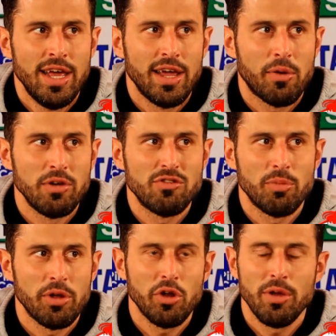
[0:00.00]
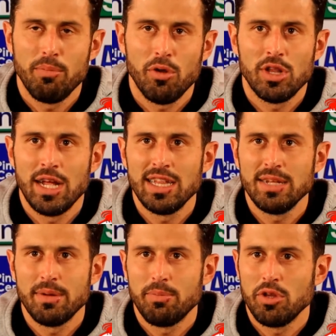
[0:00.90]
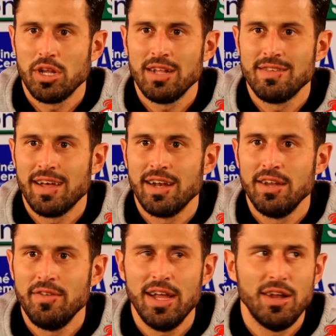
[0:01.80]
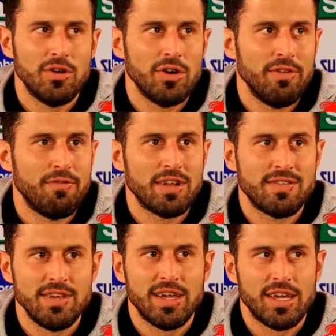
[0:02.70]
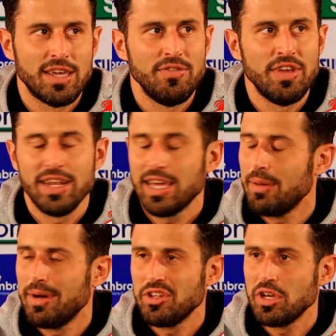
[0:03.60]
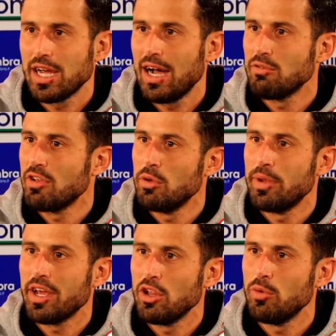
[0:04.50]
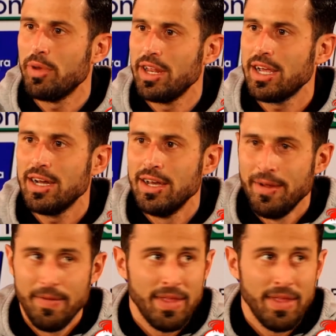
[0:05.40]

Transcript: e questo per noi è importante per poter alzare il livello e far sì che chi viene chiamato in causa di domenica in domenica